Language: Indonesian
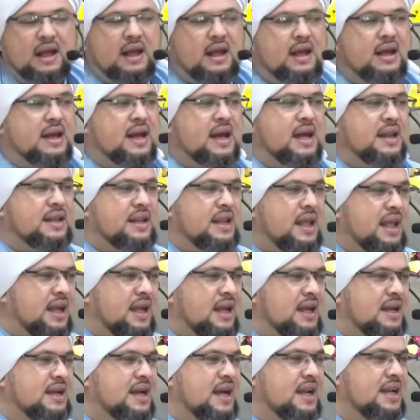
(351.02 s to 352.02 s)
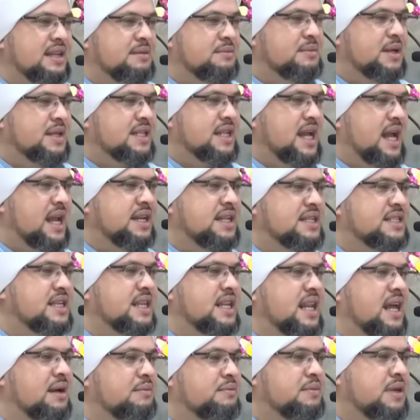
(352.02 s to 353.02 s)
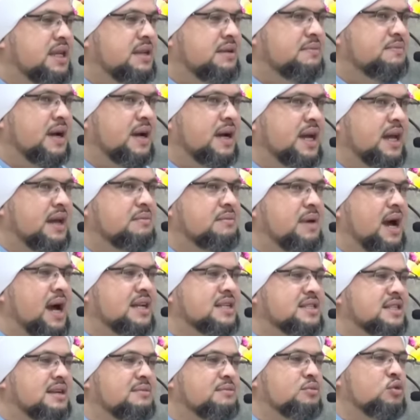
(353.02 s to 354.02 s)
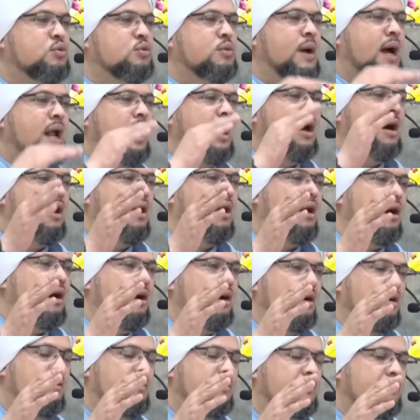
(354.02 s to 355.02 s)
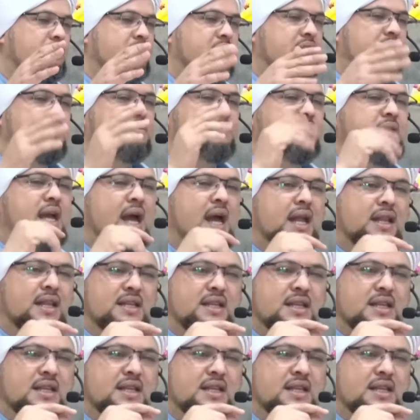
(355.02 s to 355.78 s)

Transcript: karena kalimat hadisnya Nabi pakai bahasa mubalaghah, berlebihan.